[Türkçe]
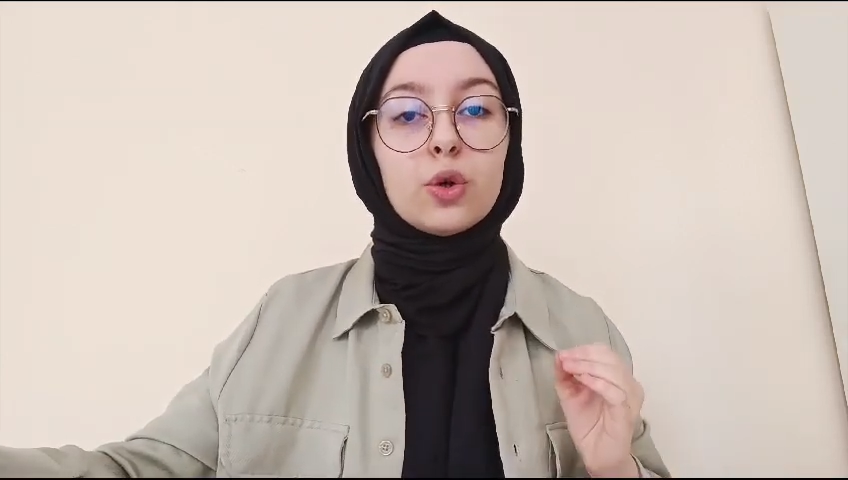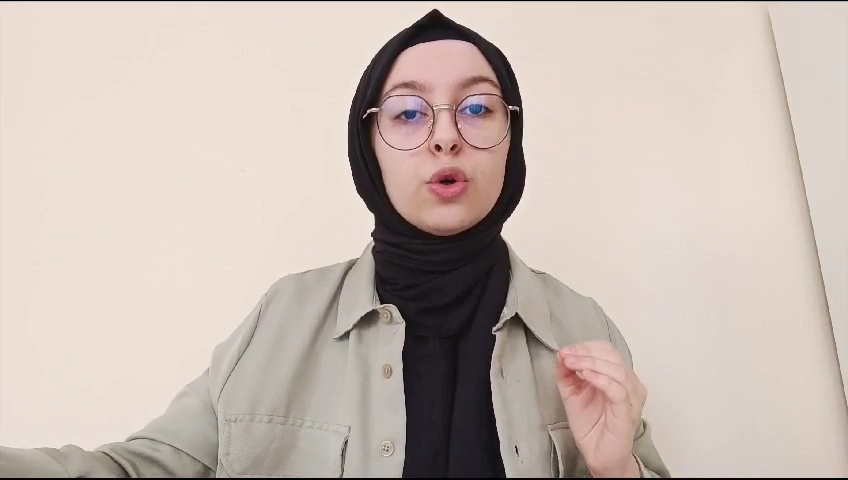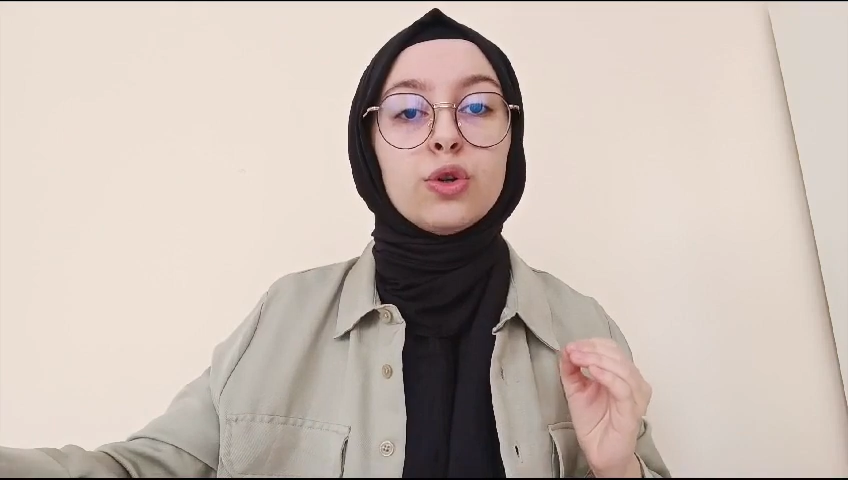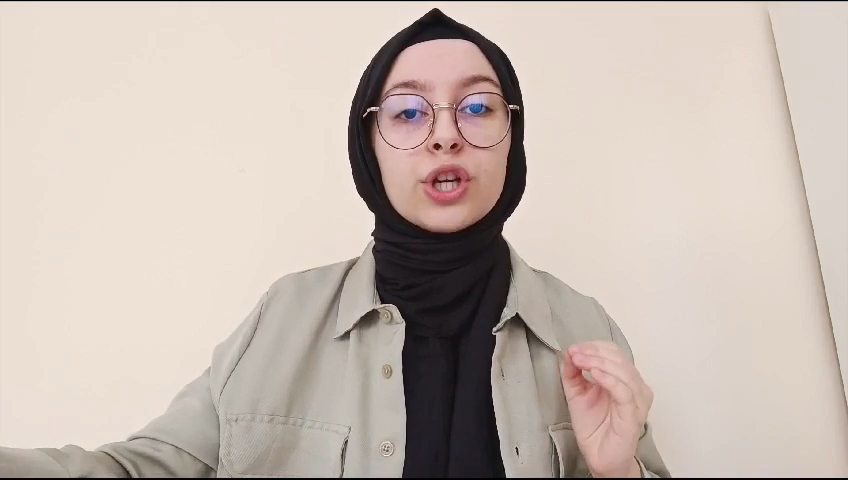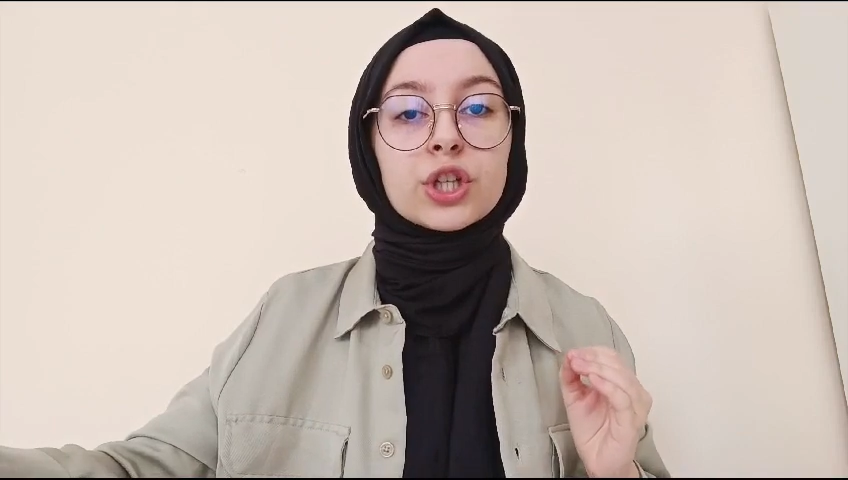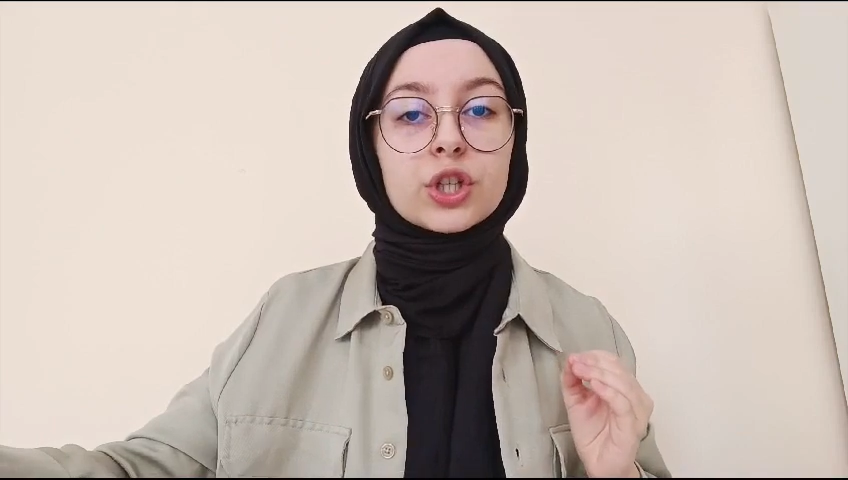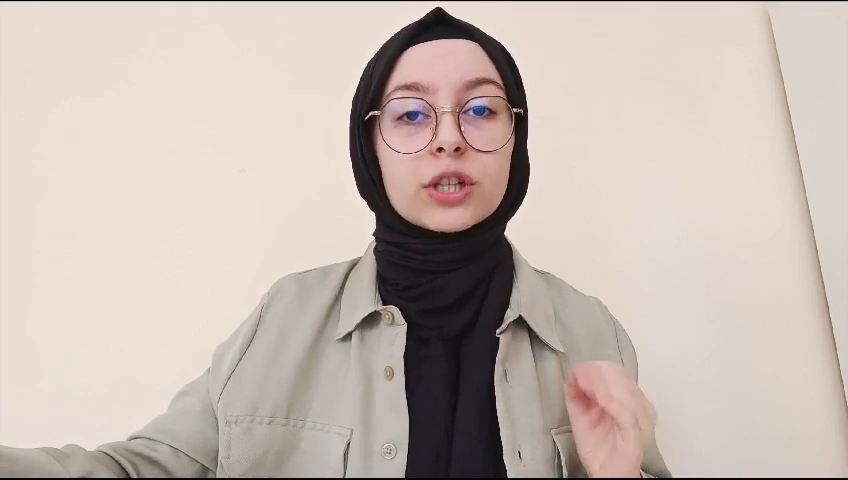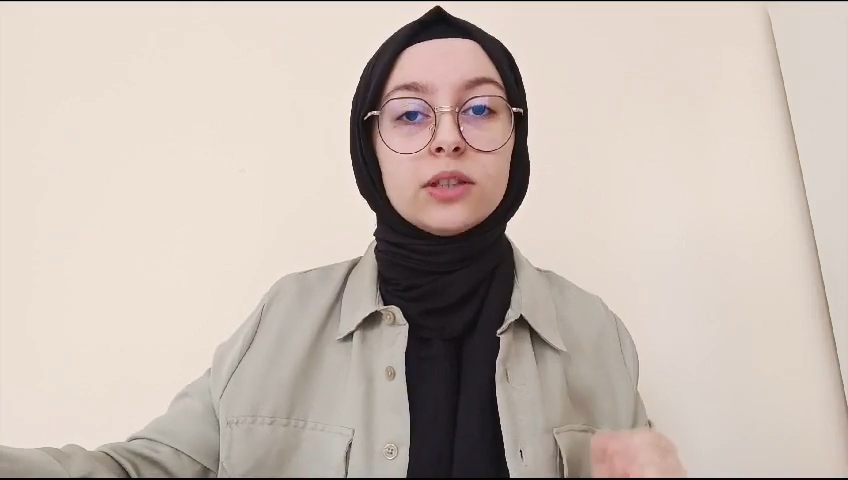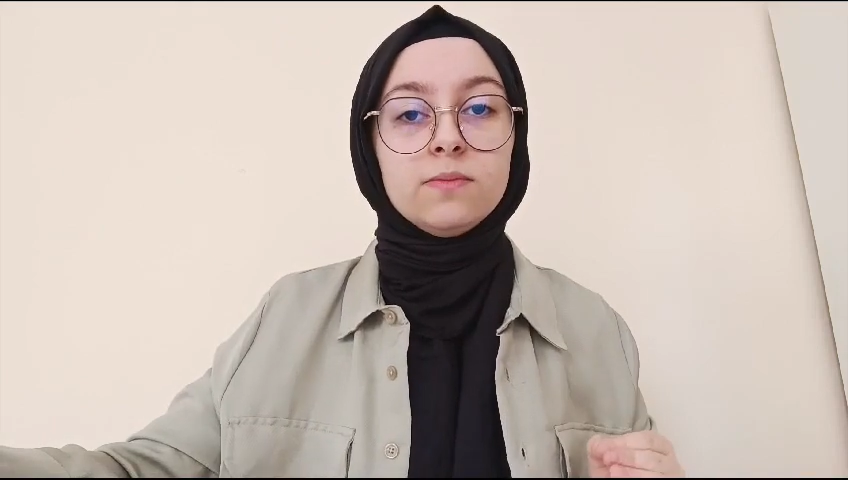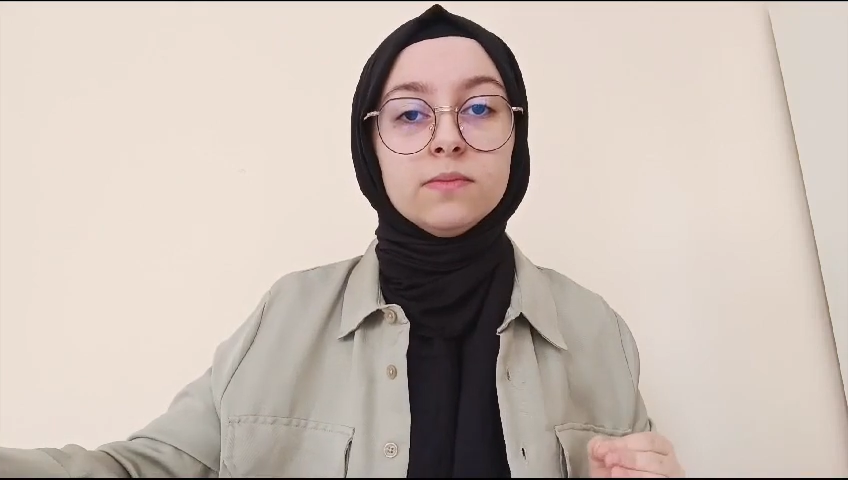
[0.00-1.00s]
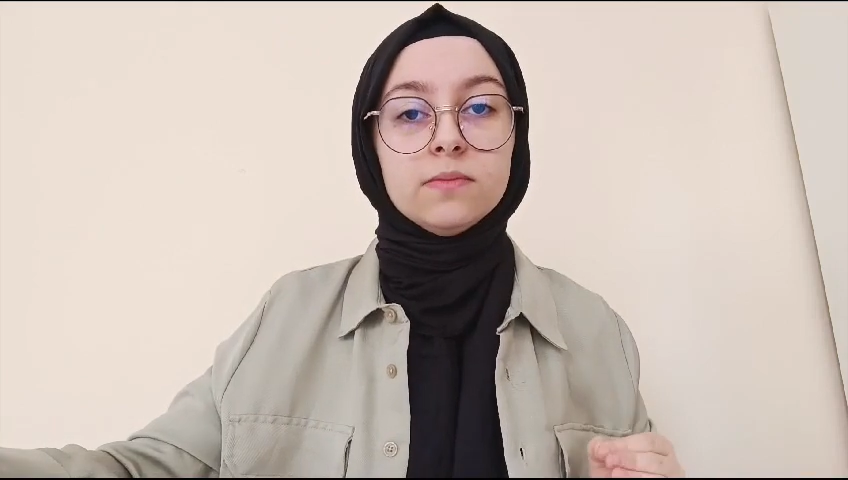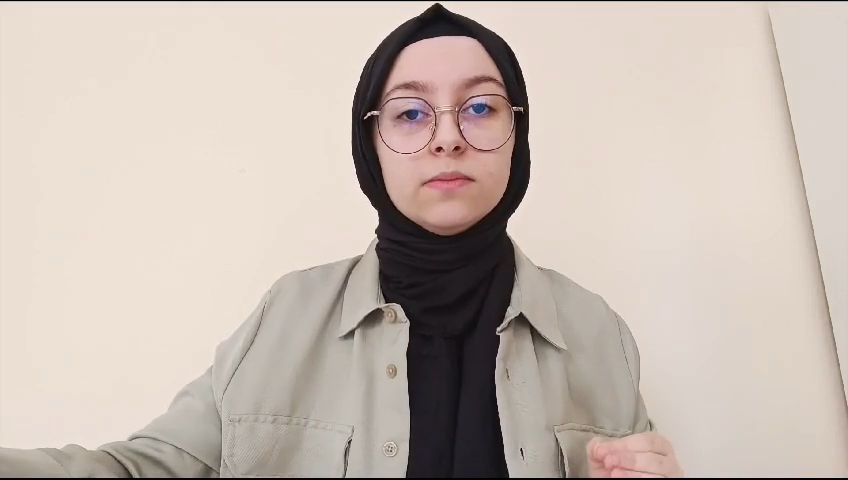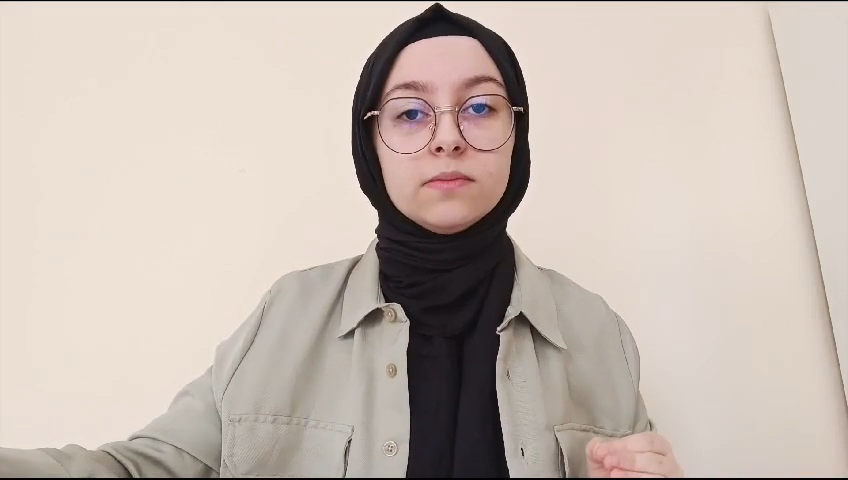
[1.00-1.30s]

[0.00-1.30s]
hür yaşadım,